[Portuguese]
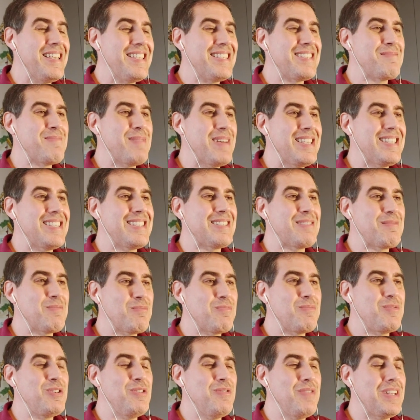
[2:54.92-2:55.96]
mas,
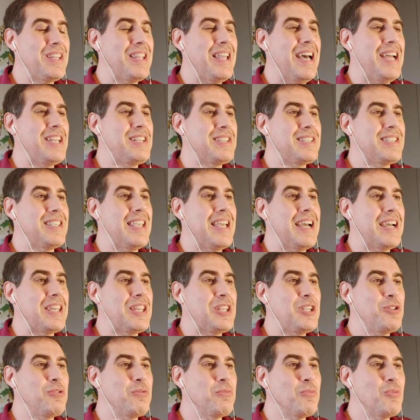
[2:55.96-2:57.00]
mas de verdade, assim,
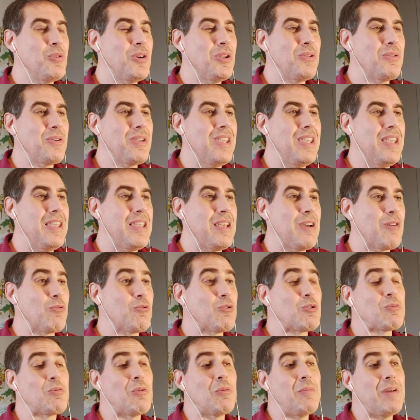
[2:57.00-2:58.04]
acredito muito que em
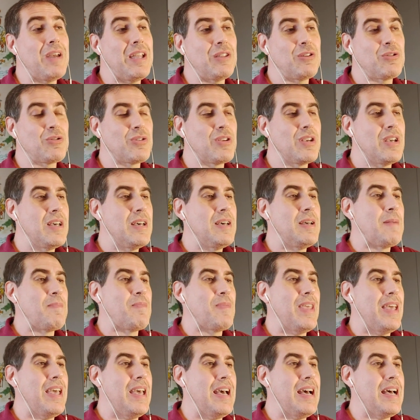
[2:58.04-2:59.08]
alguns momentos
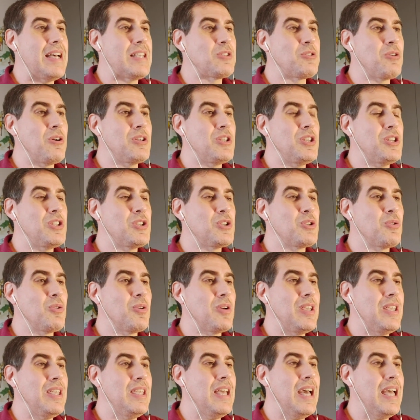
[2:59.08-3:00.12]
é, a sorte te é
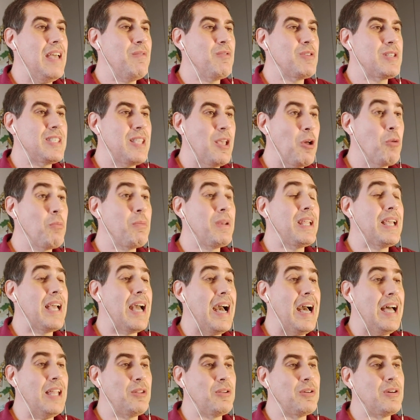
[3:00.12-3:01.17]
sorri, aí você é
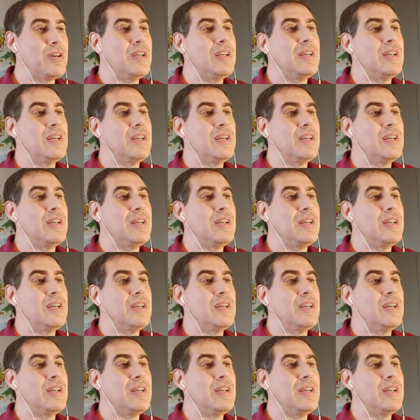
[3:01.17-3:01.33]
obrigado